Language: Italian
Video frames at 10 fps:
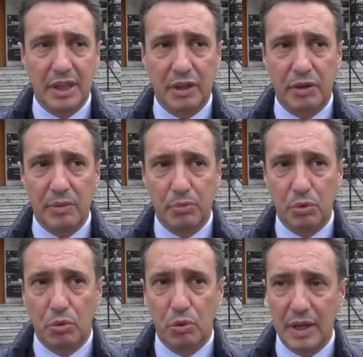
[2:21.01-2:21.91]
che non è
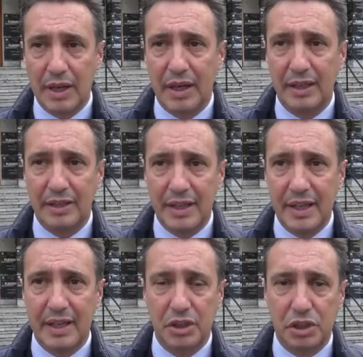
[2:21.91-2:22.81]
più quella
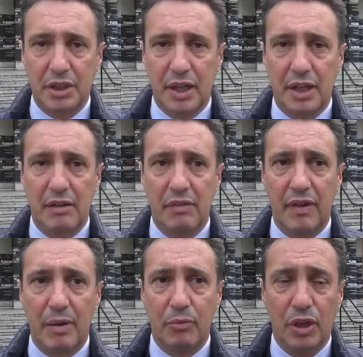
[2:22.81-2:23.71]
idea di città che
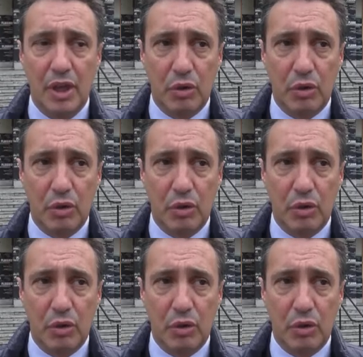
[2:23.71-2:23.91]
avevamo,